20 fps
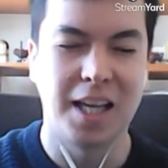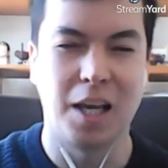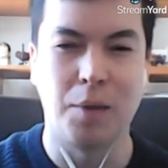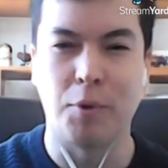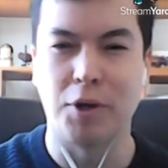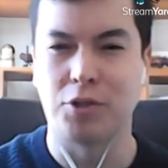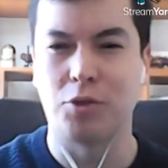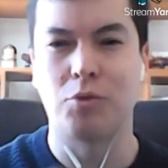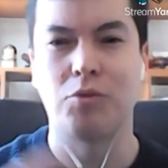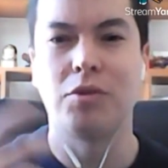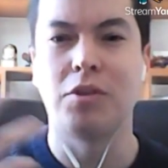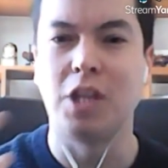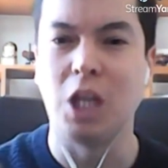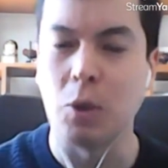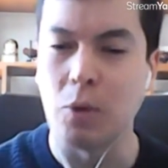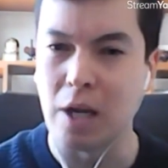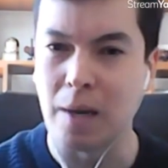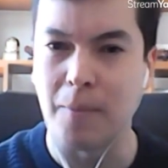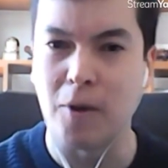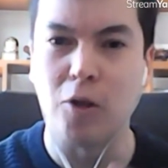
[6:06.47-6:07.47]
que puede ser un
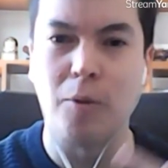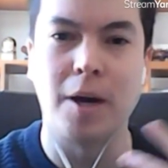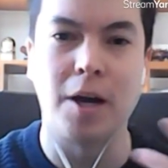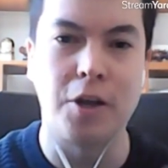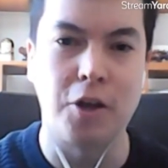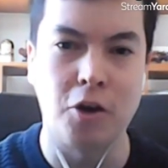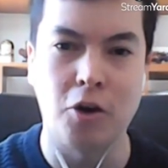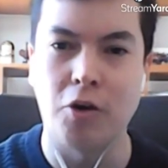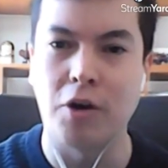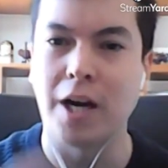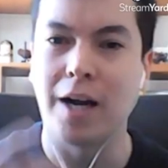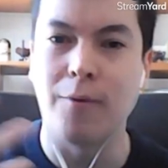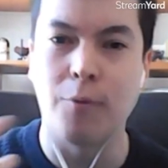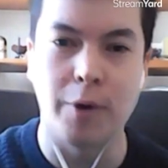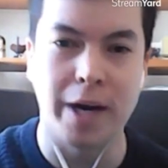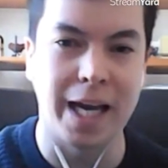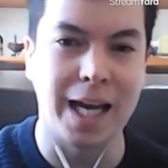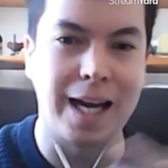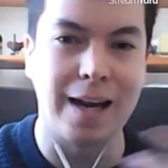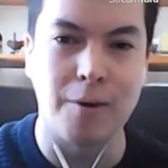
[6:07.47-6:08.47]
tío, un hermano mayor,
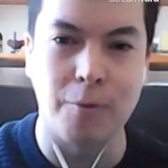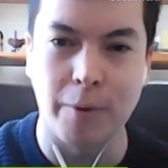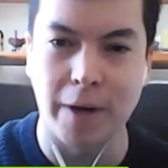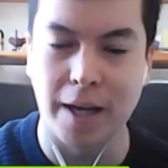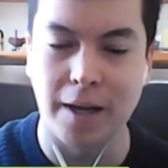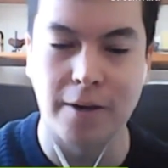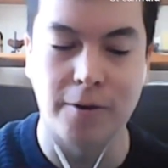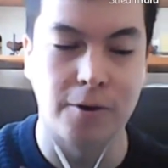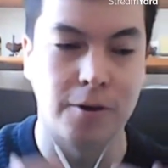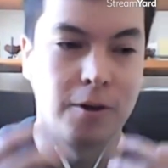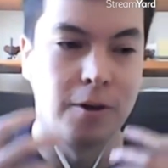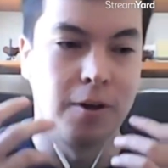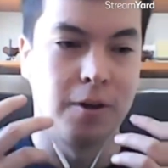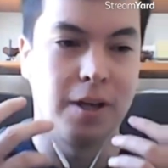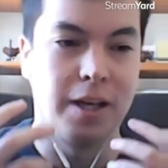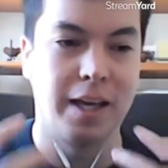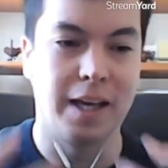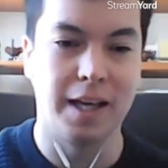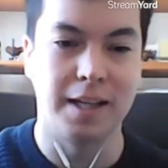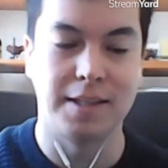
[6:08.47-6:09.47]
abuela, abuelo,
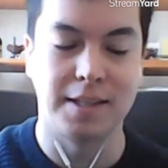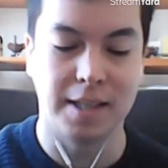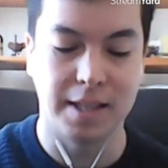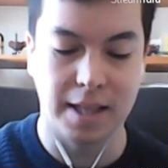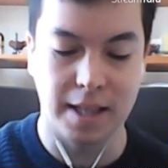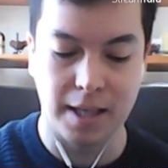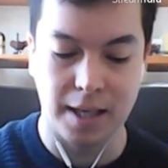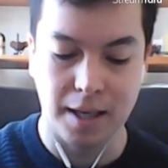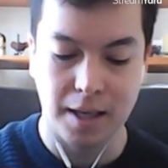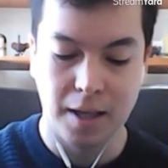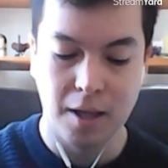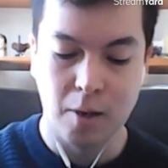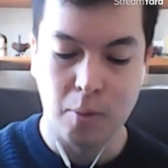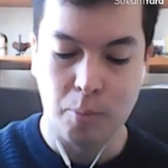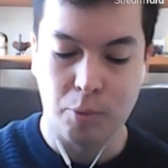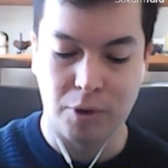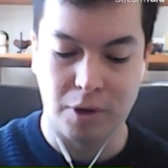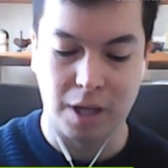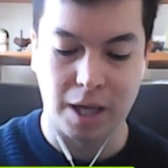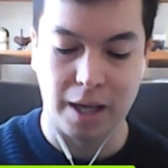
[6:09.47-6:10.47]
etcétera,
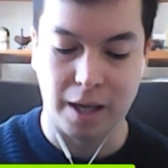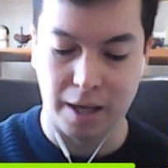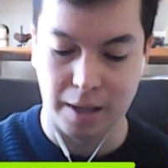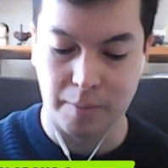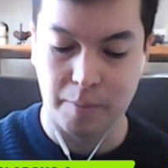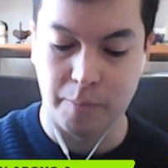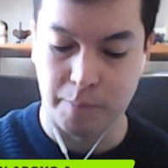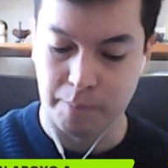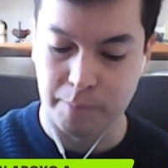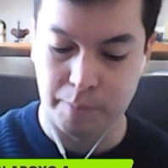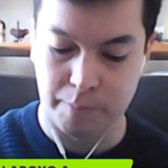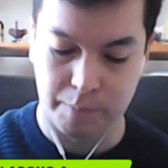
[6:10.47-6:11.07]
porque